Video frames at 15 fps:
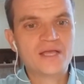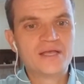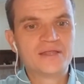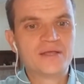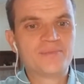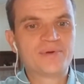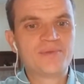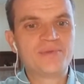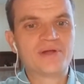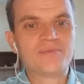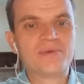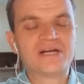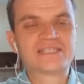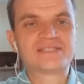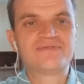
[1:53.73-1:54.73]
Например,
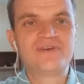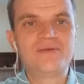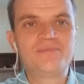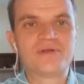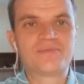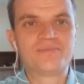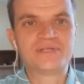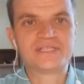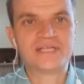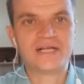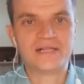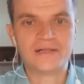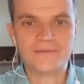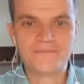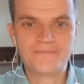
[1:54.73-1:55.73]
Макс Вебер
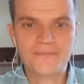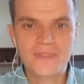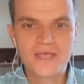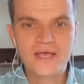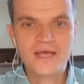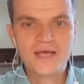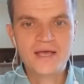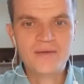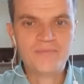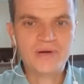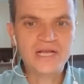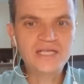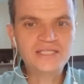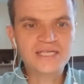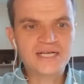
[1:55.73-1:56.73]
писал,
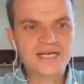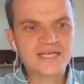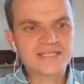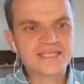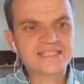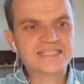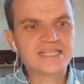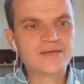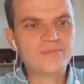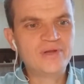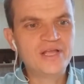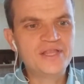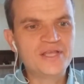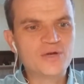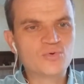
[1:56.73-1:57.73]
политика – это
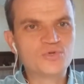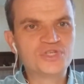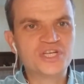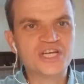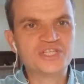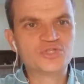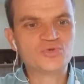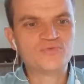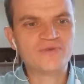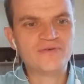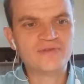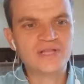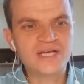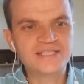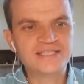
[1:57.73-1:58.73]
стремление к участию во
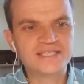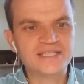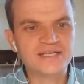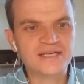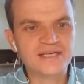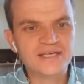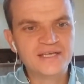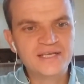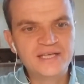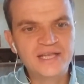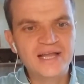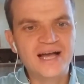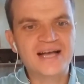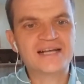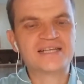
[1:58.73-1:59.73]
власти
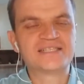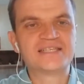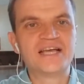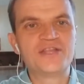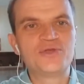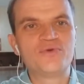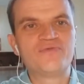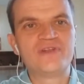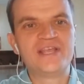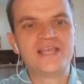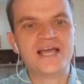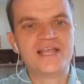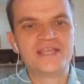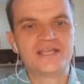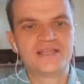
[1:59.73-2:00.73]
или оказанию
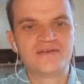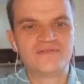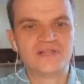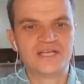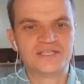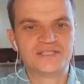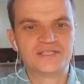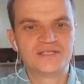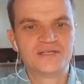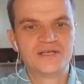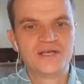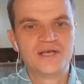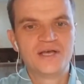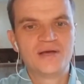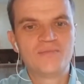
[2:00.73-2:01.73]
влияния на власть,
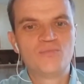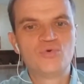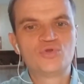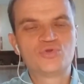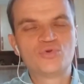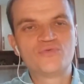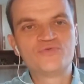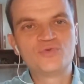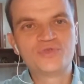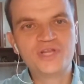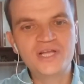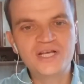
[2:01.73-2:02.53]
будь то внутри